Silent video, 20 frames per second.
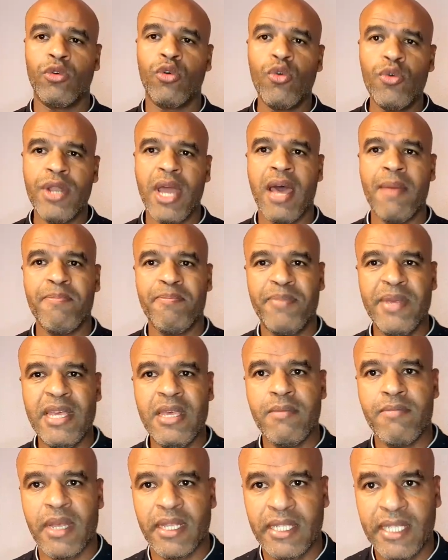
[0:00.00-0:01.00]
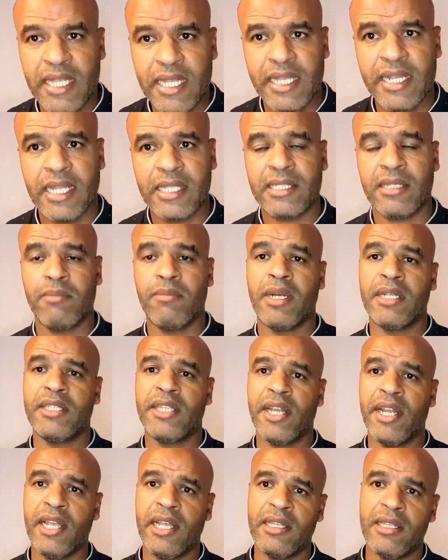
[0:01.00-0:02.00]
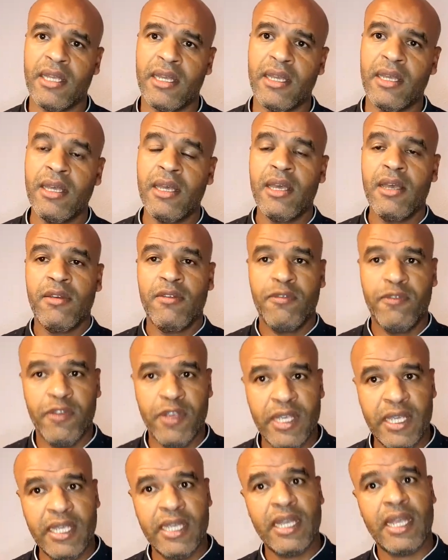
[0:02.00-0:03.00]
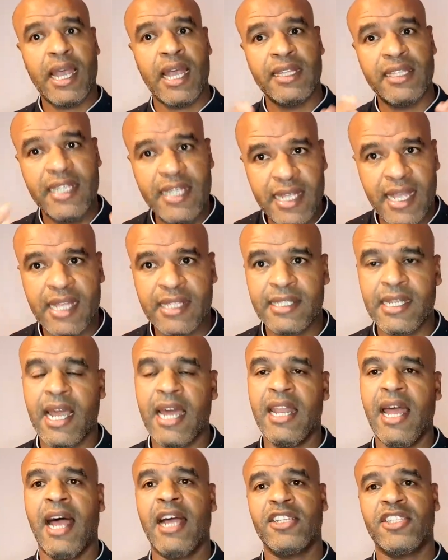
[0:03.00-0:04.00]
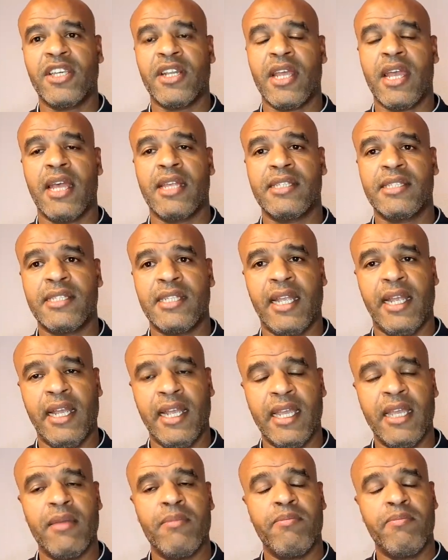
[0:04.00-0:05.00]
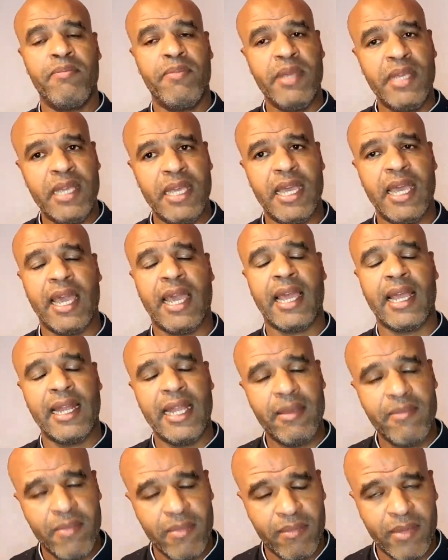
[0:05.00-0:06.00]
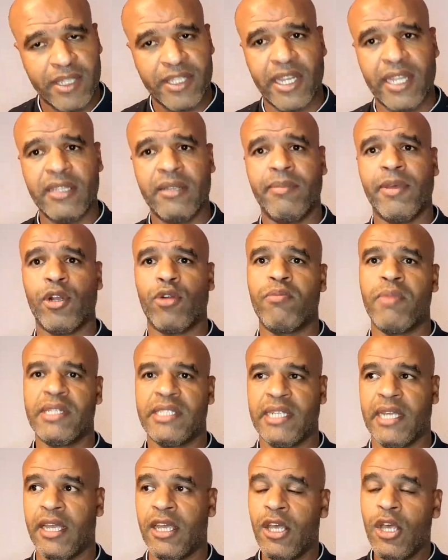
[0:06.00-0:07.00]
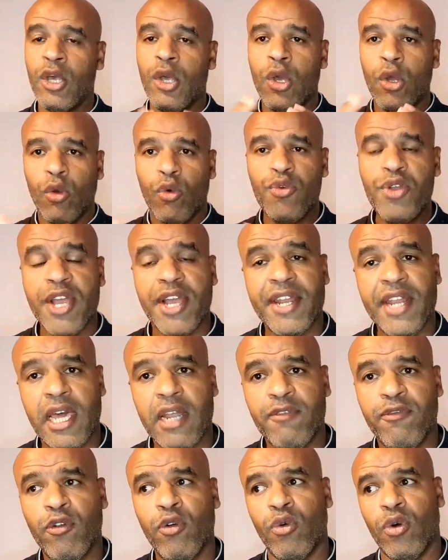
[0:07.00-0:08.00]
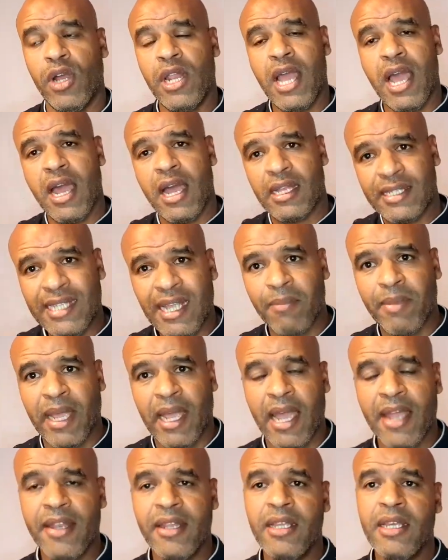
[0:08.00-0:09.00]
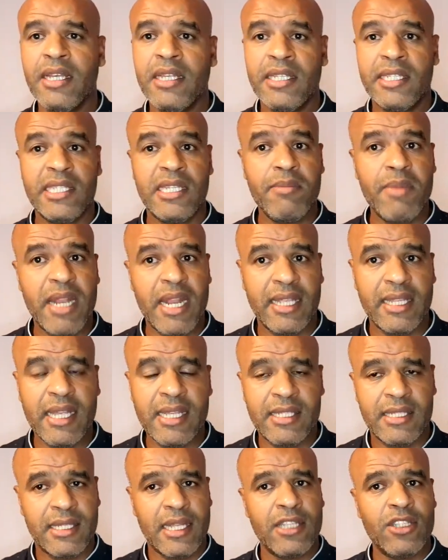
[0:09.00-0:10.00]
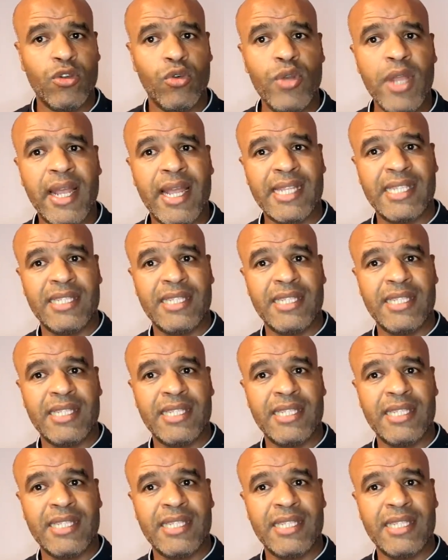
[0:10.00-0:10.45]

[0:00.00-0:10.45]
هنا بمدينة مدريد في قضية الحجر الصحي بإقليم مدريد برمته كنا كنعرفوا سابقا السيمانه اللي دازت كانت هناك